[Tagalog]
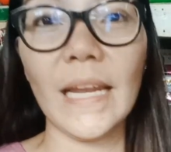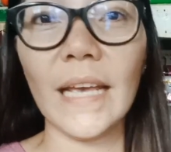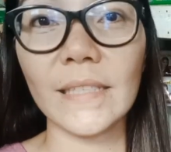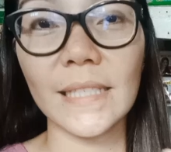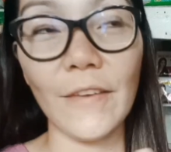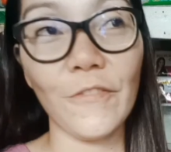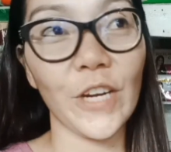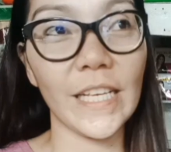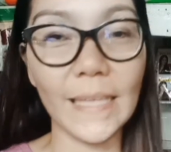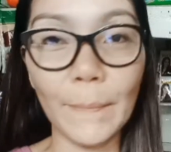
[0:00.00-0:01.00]
Like, say
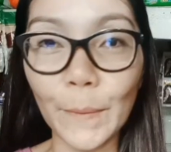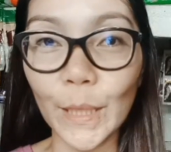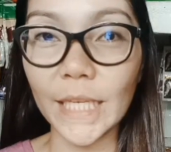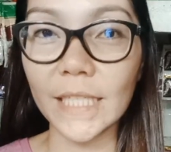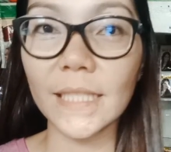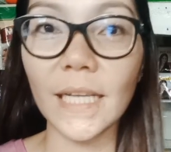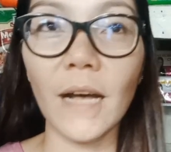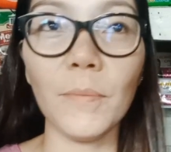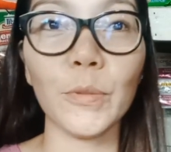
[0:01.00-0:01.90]
for example is uh,